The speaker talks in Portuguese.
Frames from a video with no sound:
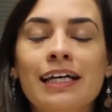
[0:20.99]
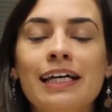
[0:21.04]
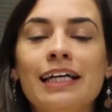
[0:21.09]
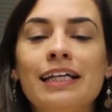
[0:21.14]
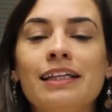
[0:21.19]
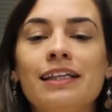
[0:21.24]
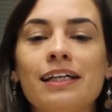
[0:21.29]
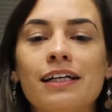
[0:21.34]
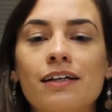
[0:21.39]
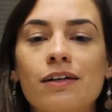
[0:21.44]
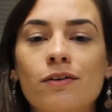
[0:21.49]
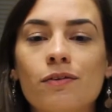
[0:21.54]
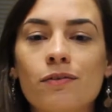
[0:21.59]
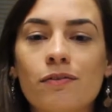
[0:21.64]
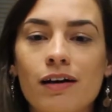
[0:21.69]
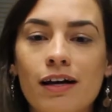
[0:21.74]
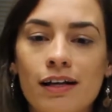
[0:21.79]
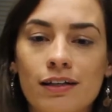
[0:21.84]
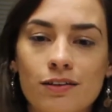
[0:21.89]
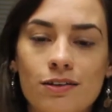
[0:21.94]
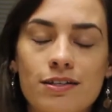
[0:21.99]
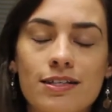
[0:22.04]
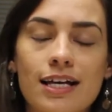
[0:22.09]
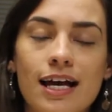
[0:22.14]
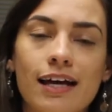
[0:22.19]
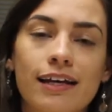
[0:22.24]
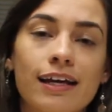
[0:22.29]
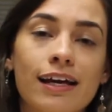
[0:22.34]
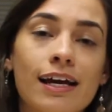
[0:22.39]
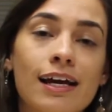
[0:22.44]
Então, a
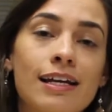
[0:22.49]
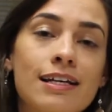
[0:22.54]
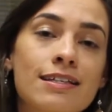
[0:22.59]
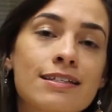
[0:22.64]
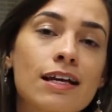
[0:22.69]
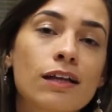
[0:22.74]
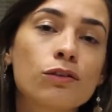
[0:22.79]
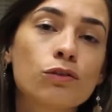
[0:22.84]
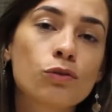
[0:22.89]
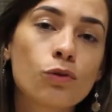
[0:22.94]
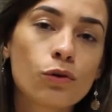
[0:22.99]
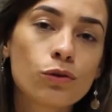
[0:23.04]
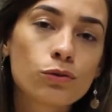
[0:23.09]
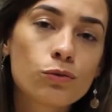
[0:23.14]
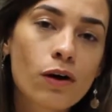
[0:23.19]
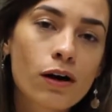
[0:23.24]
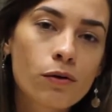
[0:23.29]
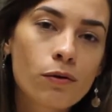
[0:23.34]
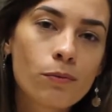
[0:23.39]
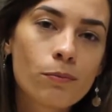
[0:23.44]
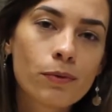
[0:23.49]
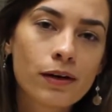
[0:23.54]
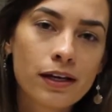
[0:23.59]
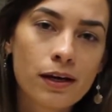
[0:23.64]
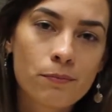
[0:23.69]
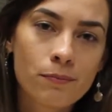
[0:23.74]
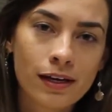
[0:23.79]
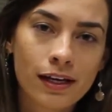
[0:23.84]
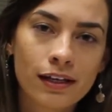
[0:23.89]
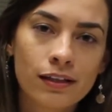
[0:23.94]
nossa área realiza todo o
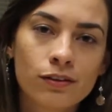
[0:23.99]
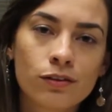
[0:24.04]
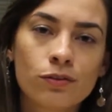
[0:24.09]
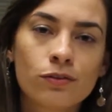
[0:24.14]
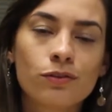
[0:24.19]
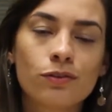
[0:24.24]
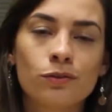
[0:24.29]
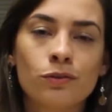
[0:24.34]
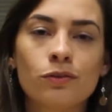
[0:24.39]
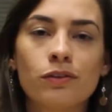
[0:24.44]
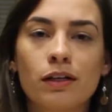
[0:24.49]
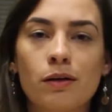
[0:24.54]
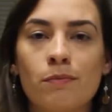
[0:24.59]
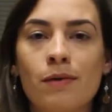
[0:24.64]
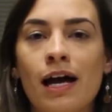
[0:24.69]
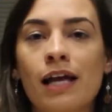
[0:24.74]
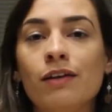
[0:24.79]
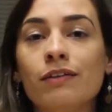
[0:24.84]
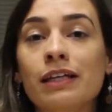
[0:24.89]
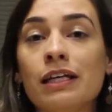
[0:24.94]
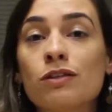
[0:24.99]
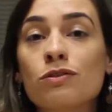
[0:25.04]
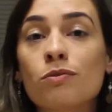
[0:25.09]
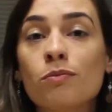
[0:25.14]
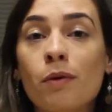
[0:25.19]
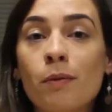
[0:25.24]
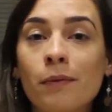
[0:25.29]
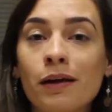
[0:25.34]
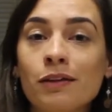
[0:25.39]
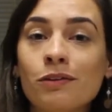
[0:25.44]
acompanhamento do trabalho,
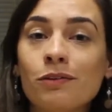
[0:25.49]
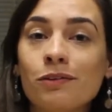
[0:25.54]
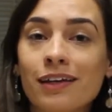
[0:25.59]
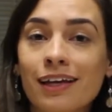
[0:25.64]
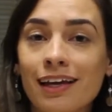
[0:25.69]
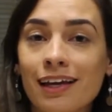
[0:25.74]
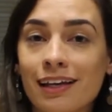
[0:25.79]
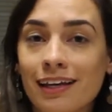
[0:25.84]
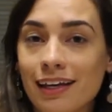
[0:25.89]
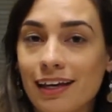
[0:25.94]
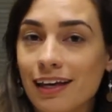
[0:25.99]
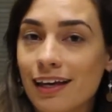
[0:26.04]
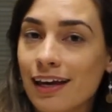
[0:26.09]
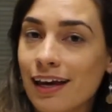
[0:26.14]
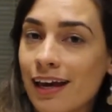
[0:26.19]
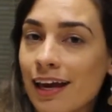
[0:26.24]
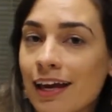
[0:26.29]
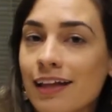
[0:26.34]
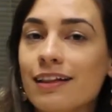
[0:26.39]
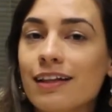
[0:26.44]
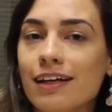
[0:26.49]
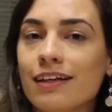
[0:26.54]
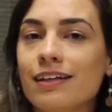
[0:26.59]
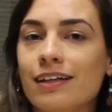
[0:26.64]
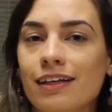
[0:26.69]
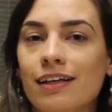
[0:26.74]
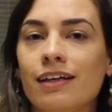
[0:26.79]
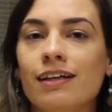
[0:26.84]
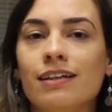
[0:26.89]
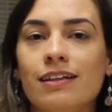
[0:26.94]
desde o momento que ele entra
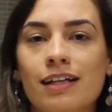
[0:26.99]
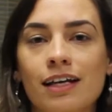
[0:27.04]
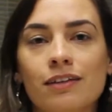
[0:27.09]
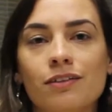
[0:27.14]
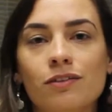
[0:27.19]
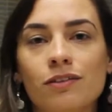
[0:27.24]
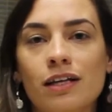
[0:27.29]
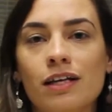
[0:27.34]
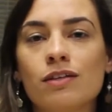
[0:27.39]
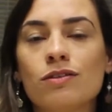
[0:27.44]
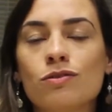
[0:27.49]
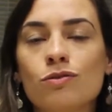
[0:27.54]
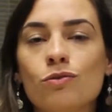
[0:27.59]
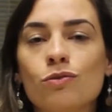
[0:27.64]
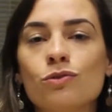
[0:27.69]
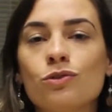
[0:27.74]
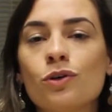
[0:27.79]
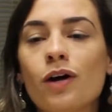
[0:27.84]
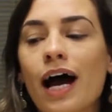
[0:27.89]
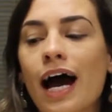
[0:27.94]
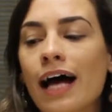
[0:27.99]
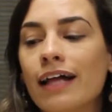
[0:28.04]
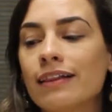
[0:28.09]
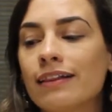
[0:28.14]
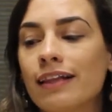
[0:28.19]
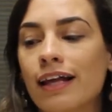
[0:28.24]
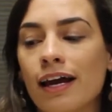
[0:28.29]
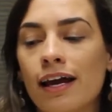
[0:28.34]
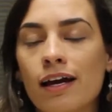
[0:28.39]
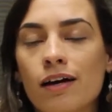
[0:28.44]
aqui dentro da Estúdio
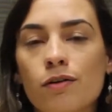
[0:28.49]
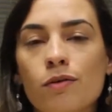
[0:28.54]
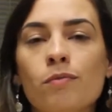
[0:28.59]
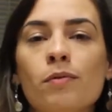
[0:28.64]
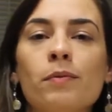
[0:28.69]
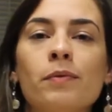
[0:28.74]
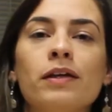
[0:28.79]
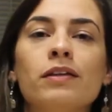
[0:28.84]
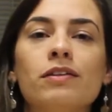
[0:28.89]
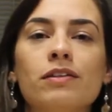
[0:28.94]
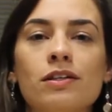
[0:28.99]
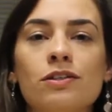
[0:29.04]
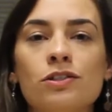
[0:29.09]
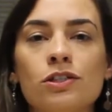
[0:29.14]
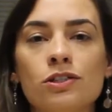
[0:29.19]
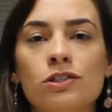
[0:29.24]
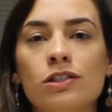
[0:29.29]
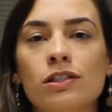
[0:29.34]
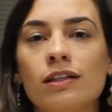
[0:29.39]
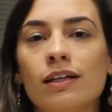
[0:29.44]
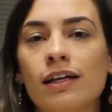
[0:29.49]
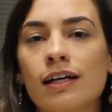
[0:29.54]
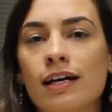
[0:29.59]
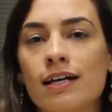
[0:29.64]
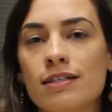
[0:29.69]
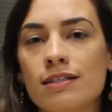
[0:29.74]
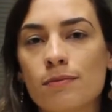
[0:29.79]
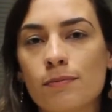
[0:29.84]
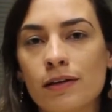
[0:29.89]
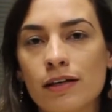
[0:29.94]
até o momento da gente
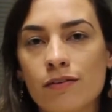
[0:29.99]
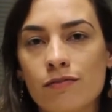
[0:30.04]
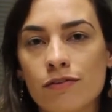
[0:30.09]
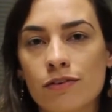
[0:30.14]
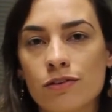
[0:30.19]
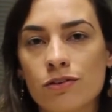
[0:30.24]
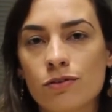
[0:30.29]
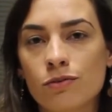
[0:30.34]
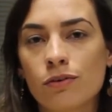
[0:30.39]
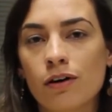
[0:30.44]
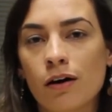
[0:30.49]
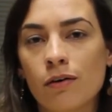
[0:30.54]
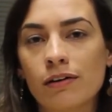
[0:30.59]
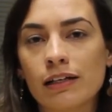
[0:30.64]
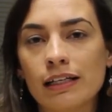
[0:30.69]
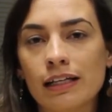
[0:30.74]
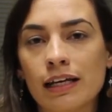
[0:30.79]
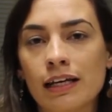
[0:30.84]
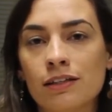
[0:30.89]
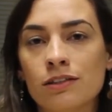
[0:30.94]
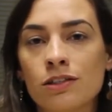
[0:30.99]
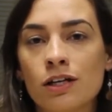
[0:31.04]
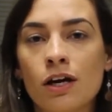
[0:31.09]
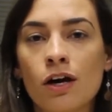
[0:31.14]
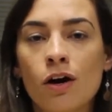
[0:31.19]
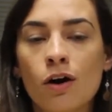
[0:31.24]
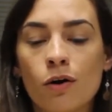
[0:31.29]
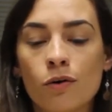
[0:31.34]
entregar esse benefício ao cliente.